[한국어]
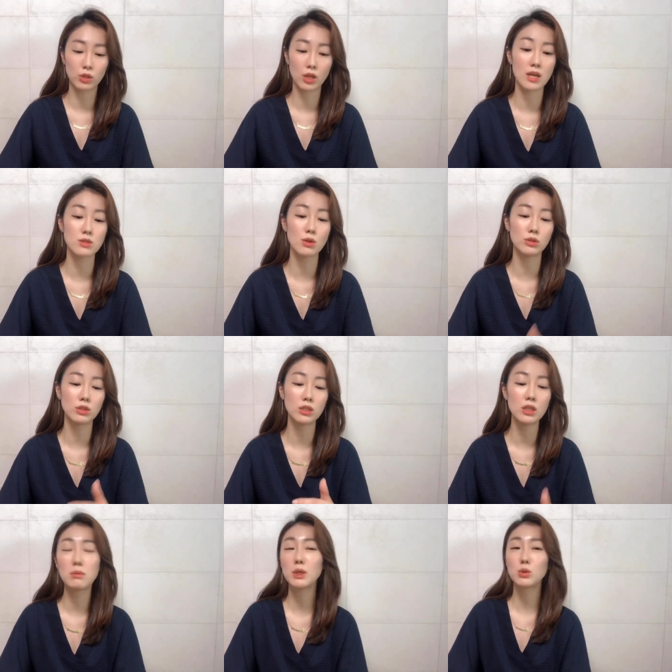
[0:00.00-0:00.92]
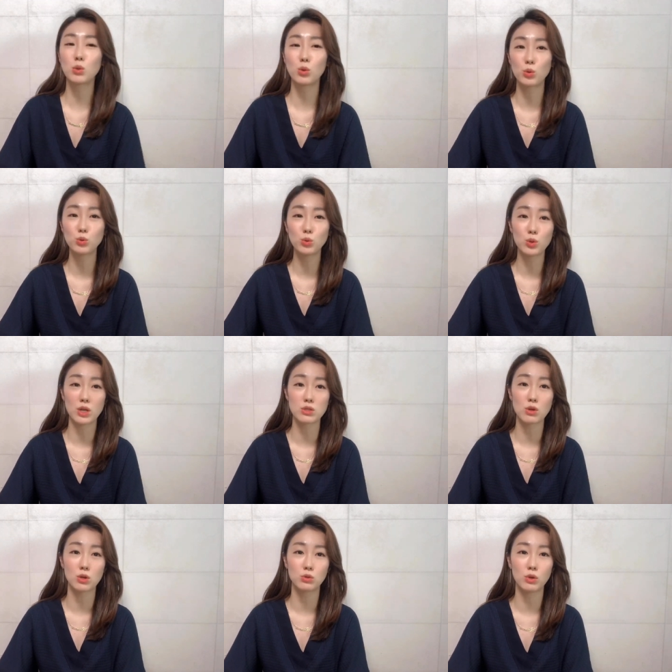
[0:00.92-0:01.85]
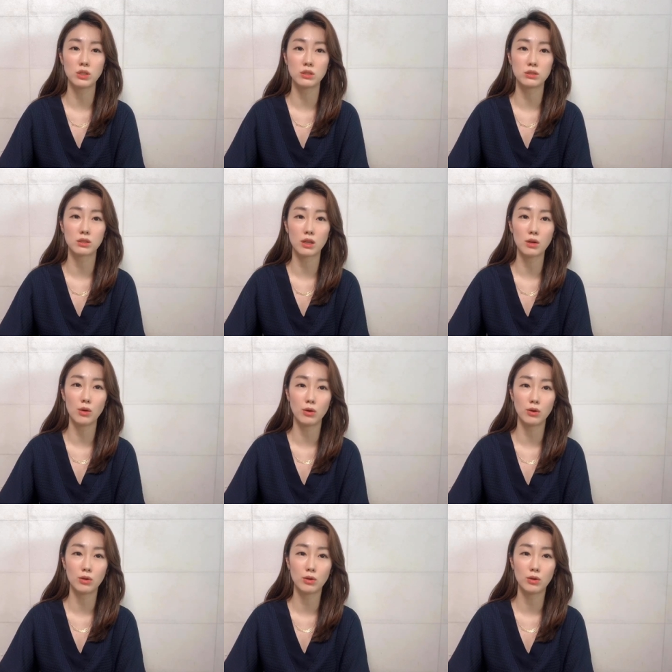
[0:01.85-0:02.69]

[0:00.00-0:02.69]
대선 TV 토론도 예정이 돼 있는데요.